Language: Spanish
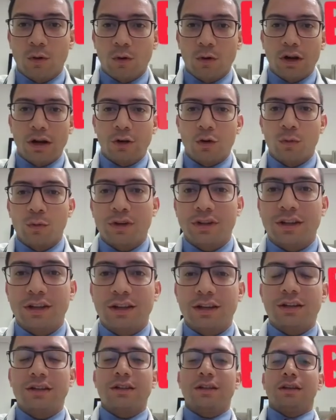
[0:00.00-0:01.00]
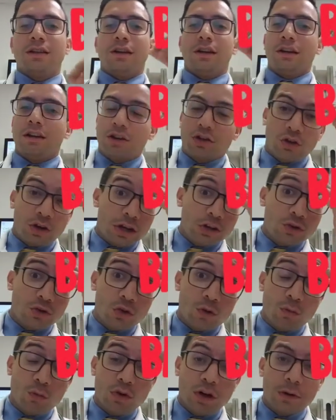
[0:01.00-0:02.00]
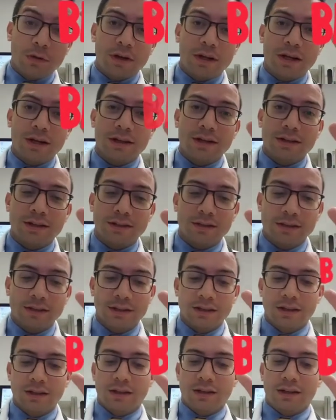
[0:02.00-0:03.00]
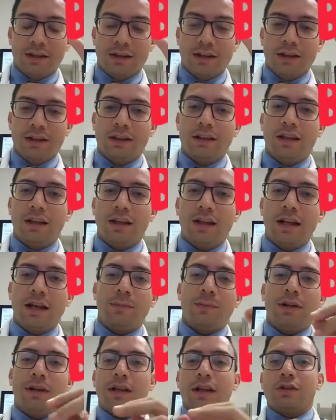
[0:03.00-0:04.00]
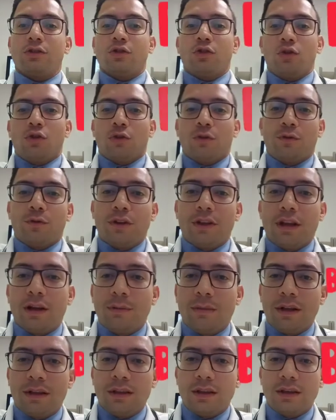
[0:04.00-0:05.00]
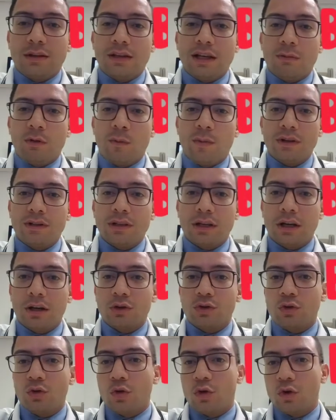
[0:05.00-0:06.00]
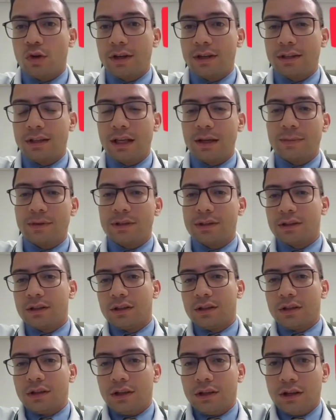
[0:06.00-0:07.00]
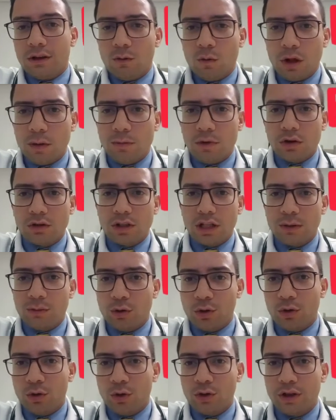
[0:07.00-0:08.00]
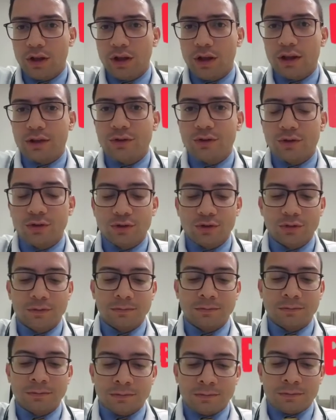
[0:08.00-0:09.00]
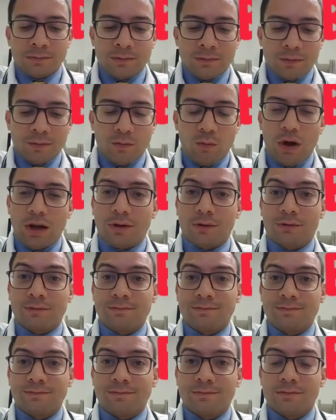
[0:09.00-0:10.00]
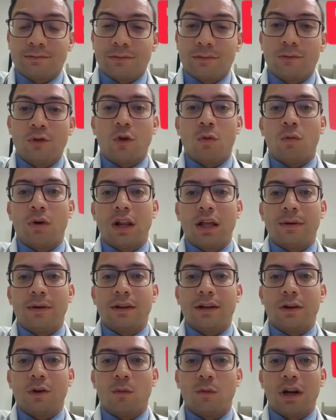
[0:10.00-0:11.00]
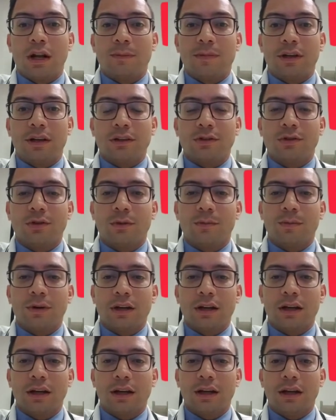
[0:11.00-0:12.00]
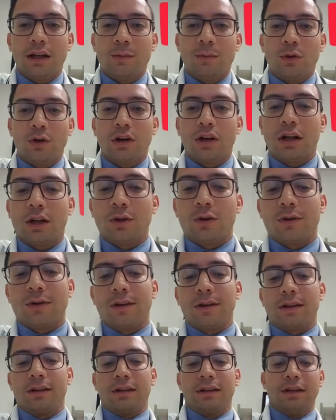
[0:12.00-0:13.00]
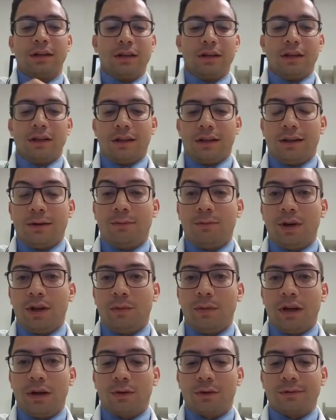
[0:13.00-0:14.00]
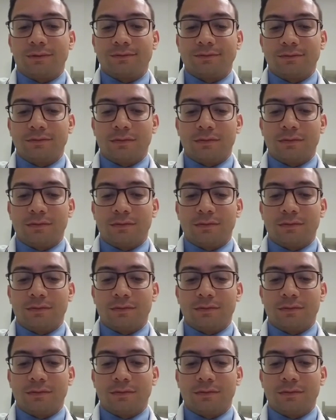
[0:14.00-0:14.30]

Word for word: Hola, ¿cómo están? En esta ocasión voy a hablarles de la aplicación. Finalmente ya hemos pasado todos los steps, al menos tenemos dos de ellos. Bueno, ¿cómo es la, cómo es la aplicación para el posgrado? Primero,